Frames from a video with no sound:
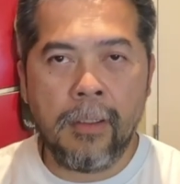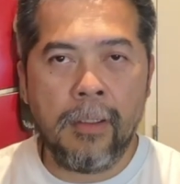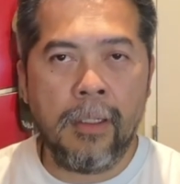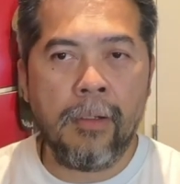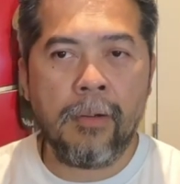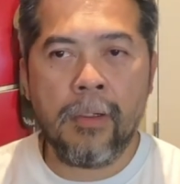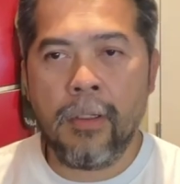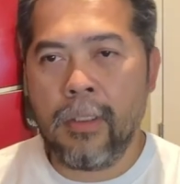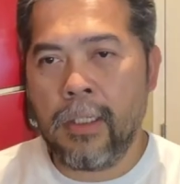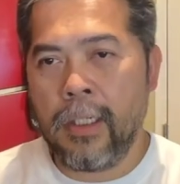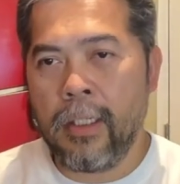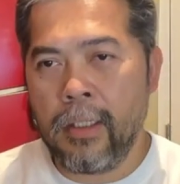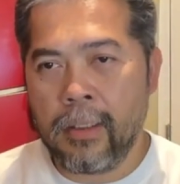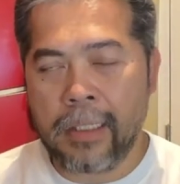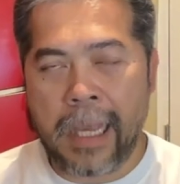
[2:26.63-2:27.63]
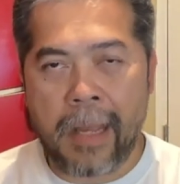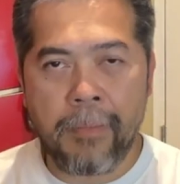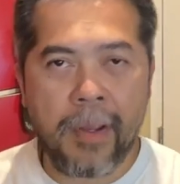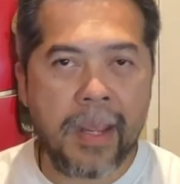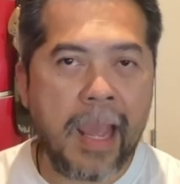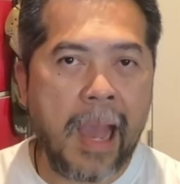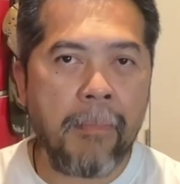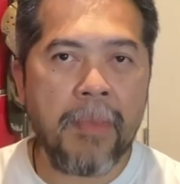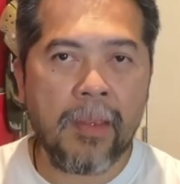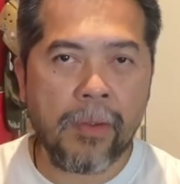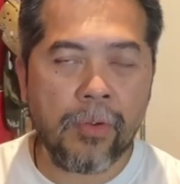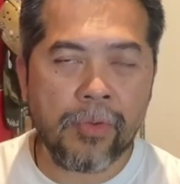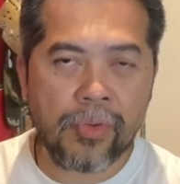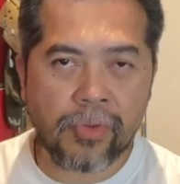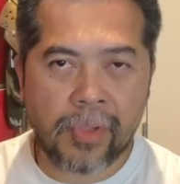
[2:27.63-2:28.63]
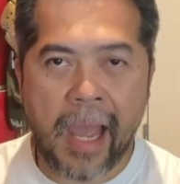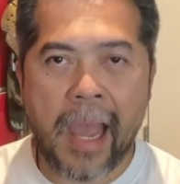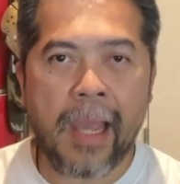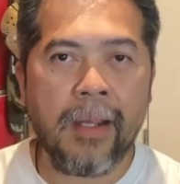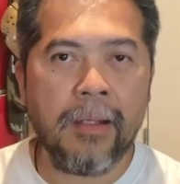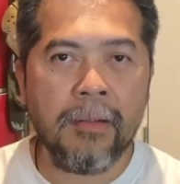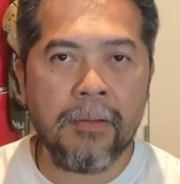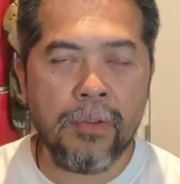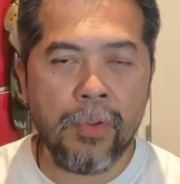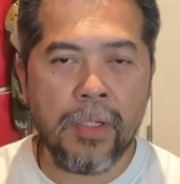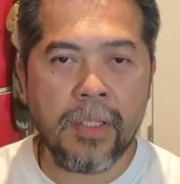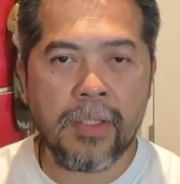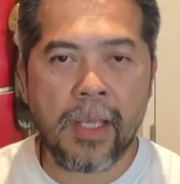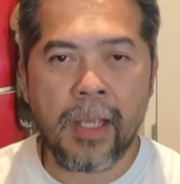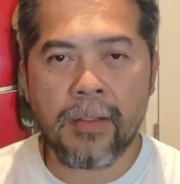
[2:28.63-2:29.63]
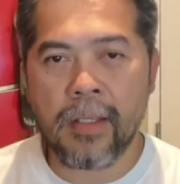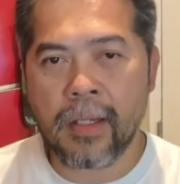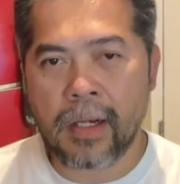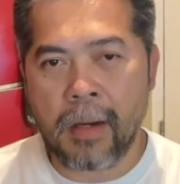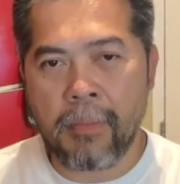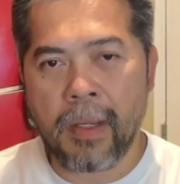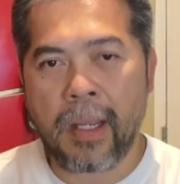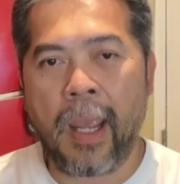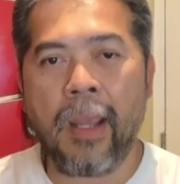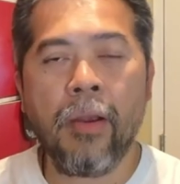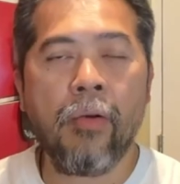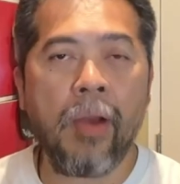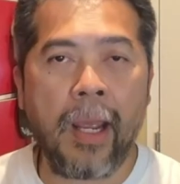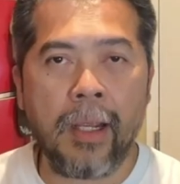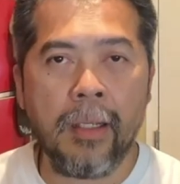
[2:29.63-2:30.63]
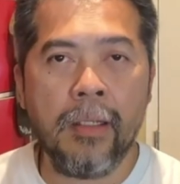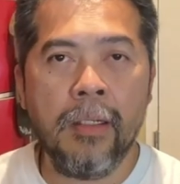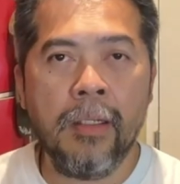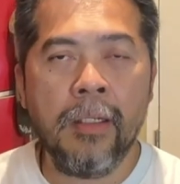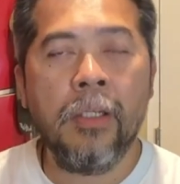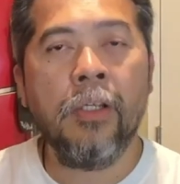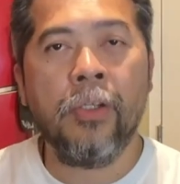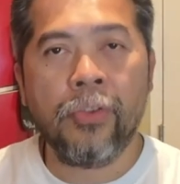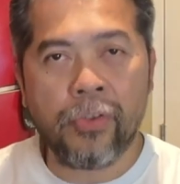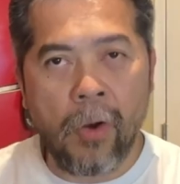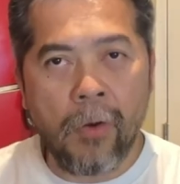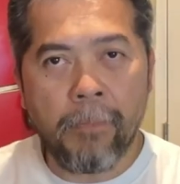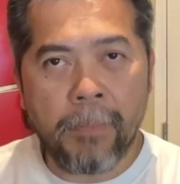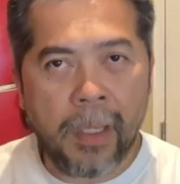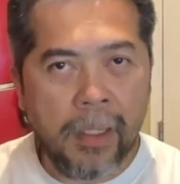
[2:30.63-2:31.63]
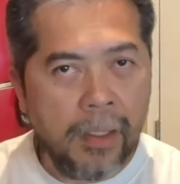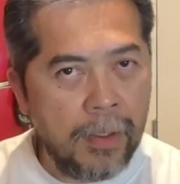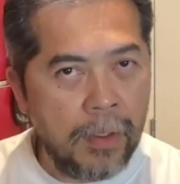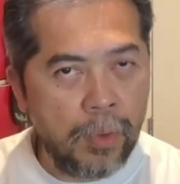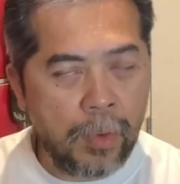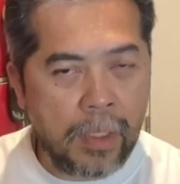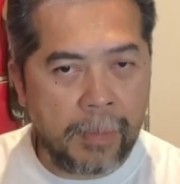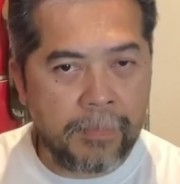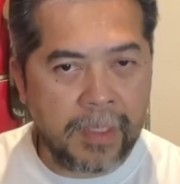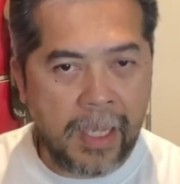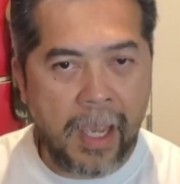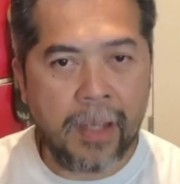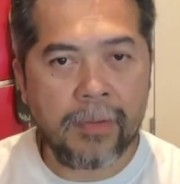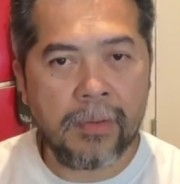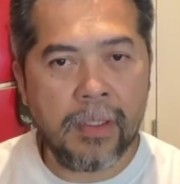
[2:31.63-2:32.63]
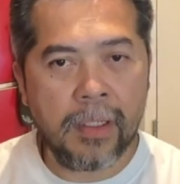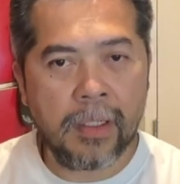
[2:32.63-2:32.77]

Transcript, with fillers: แล้วก็ในการพยายามที่ต้องสร้างยูทาจาให้กลับมาแข็งแกร่ง2 ปีที่อยู่กับแจ๊สนี่